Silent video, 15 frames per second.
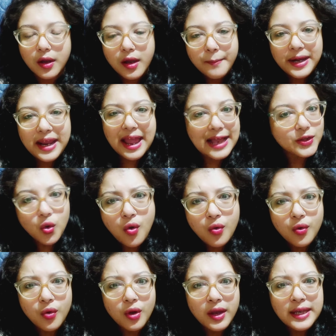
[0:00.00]
মানে এত
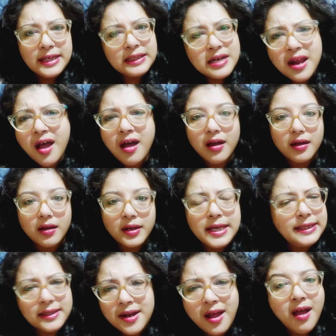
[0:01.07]
ইতনা
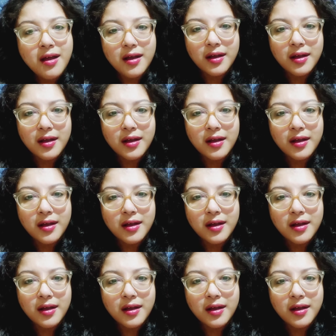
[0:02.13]
ইতনা